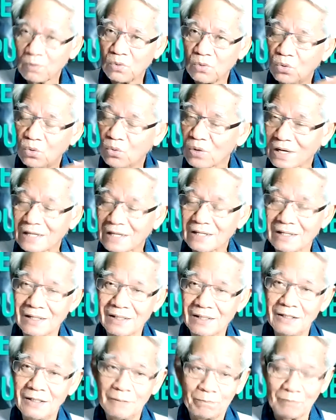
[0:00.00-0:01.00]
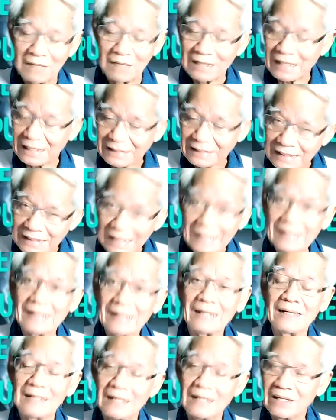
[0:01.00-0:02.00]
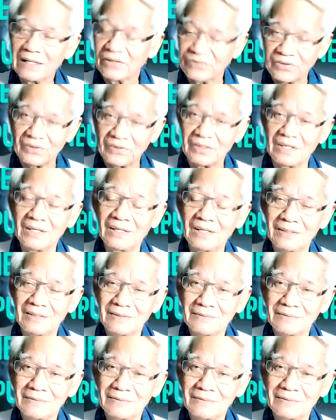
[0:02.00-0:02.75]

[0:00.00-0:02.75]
คู่กันนะมันขัดแย้งกันนะ ที่สิทธิ